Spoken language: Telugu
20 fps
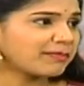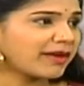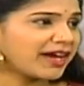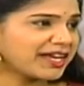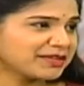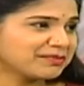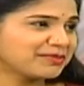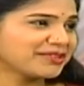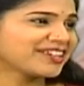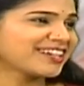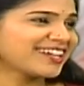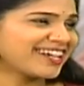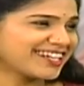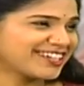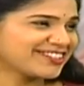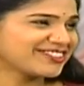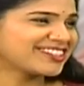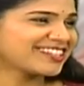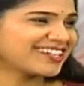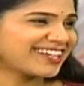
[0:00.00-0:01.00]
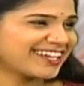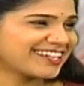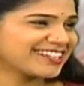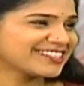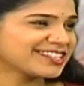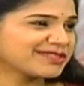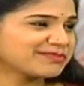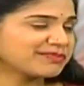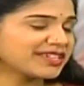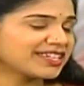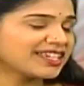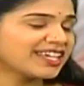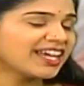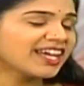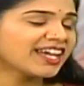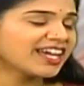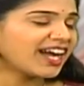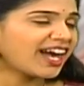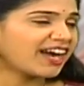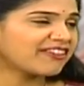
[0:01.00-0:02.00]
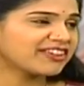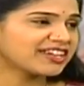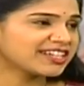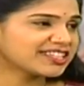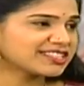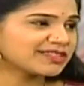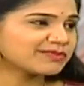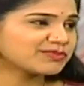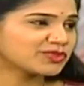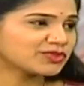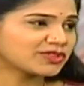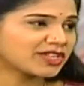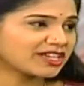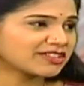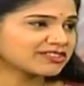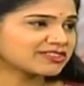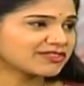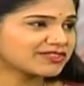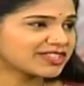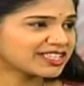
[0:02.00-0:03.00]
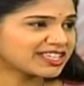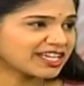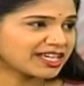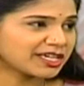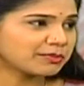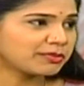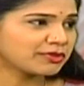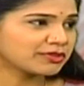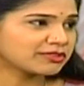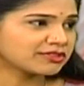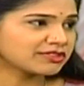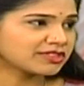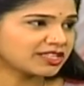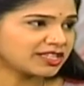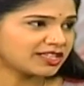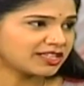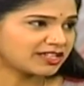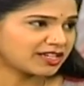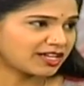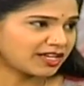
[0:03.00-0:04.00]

పానీపూరి లాంటివి తినాలని చెప్పి అవన్నీ చెప్తుంటారు అవి చెప్తే తగ్గిపోతుంది